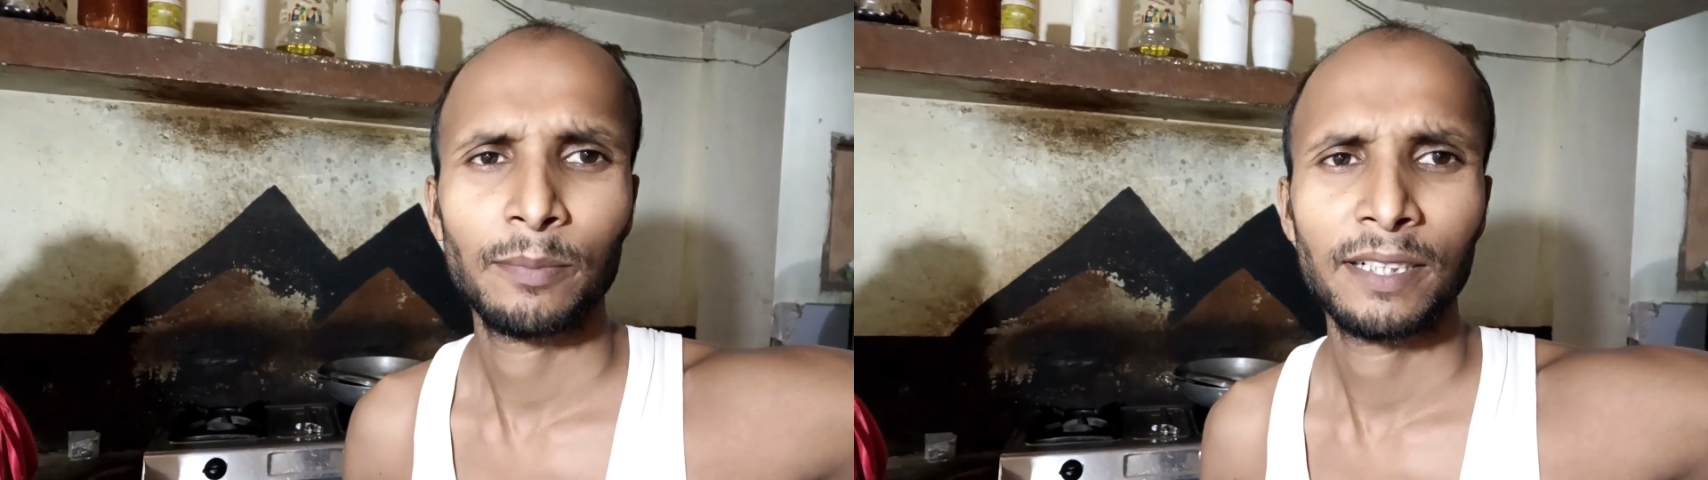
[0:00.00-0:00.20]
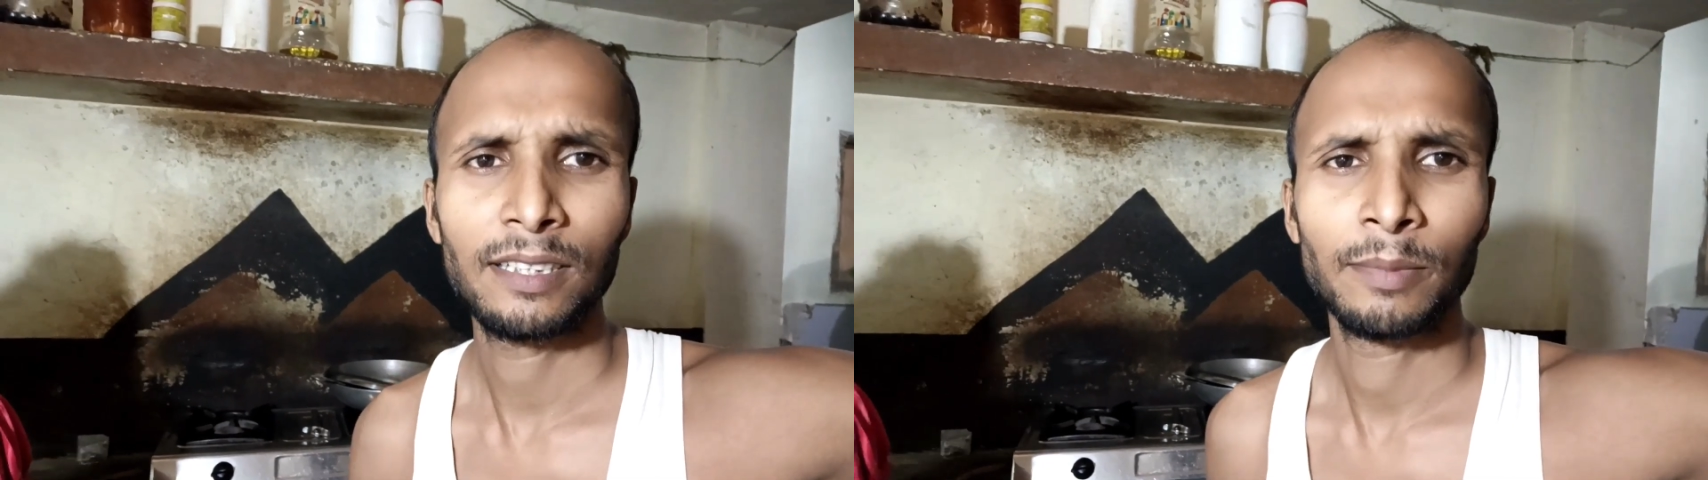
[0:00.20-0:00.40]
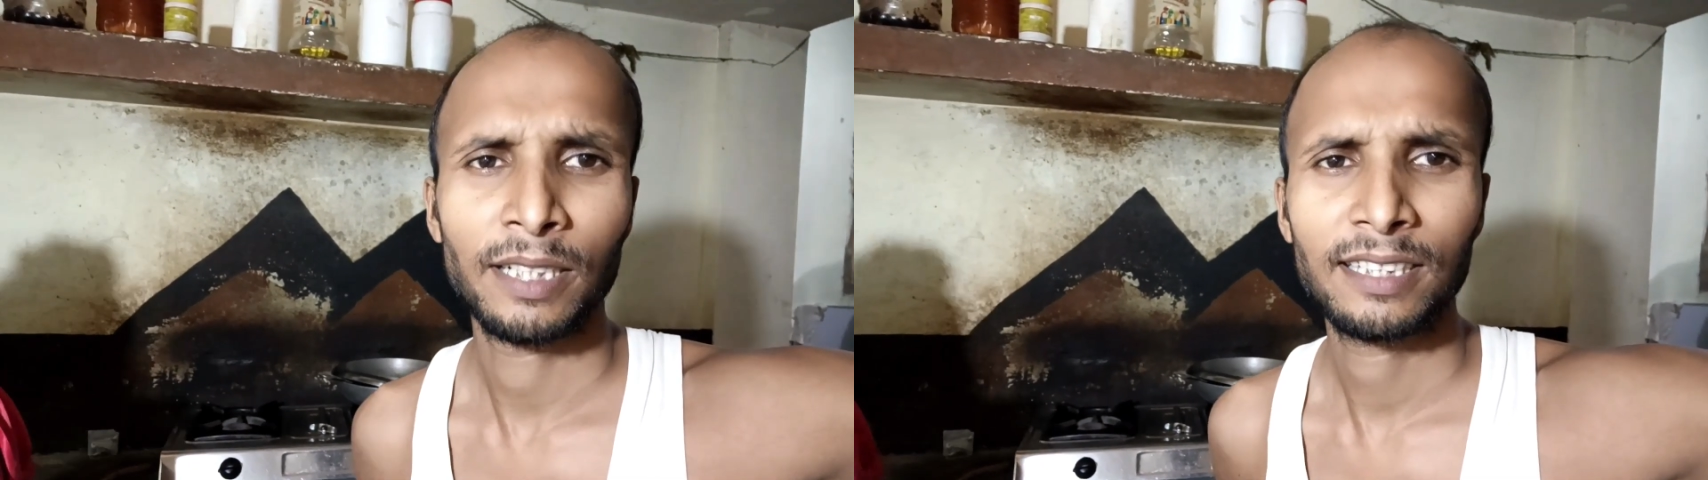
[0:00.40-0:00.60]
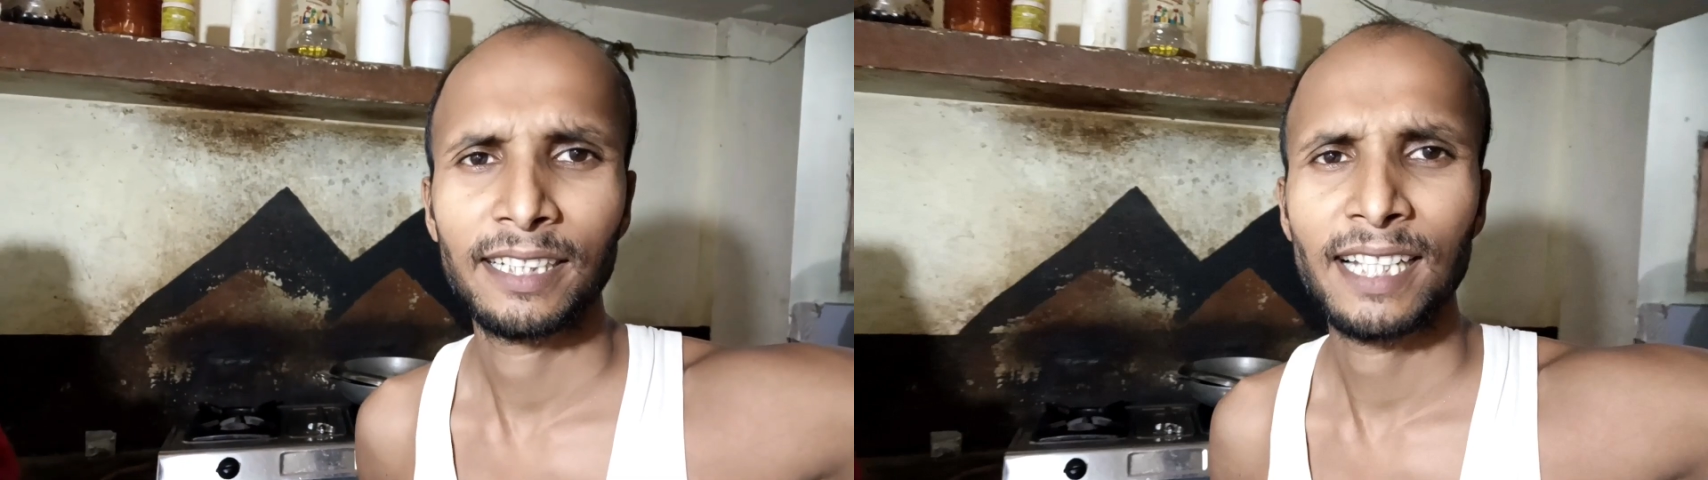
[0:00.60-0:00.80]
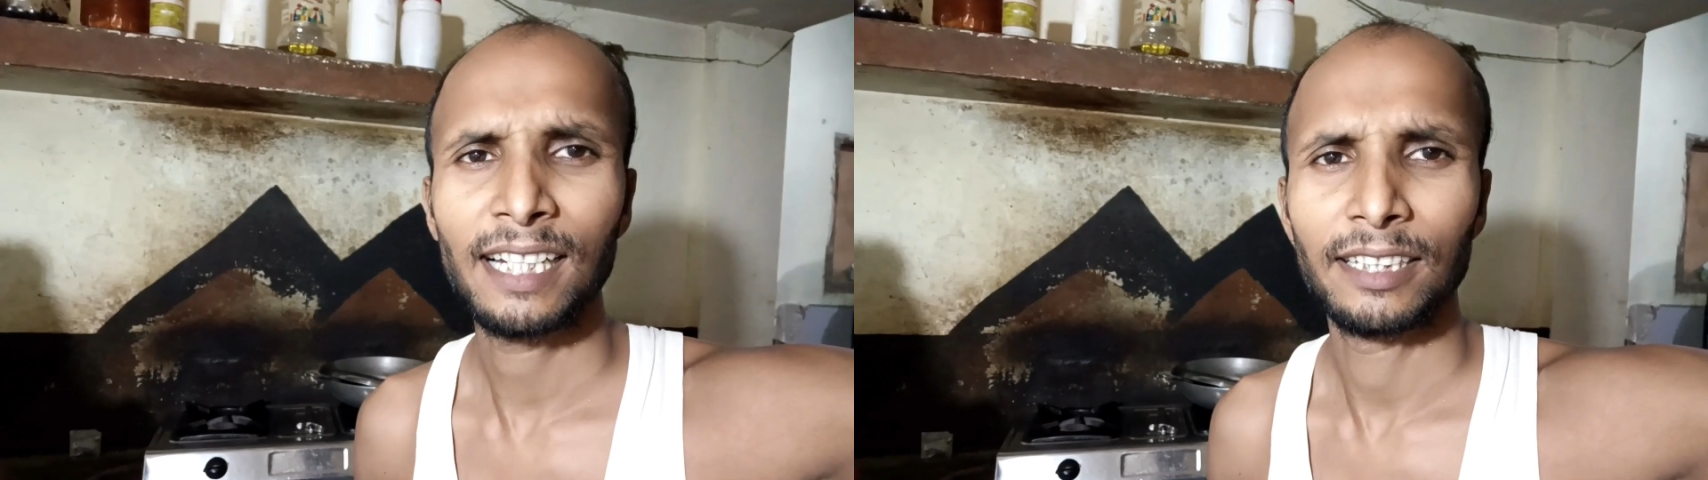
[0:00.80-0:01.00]
करे पड़ी भर्ती
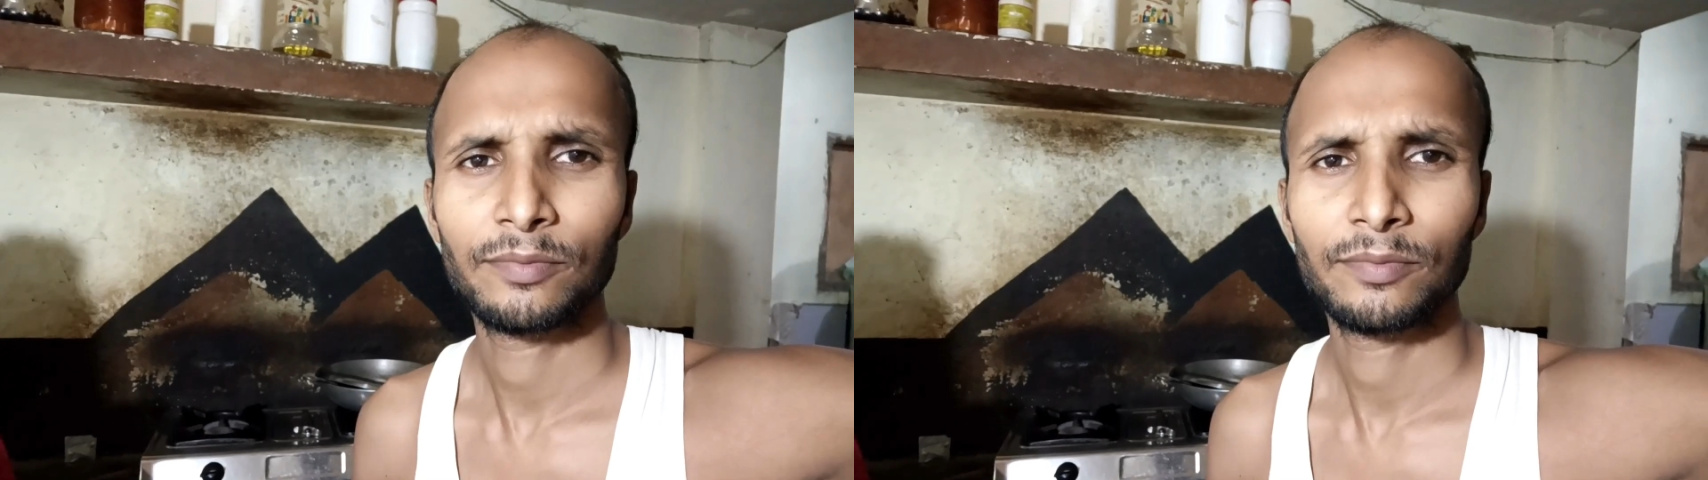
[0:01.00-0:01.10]
कई दा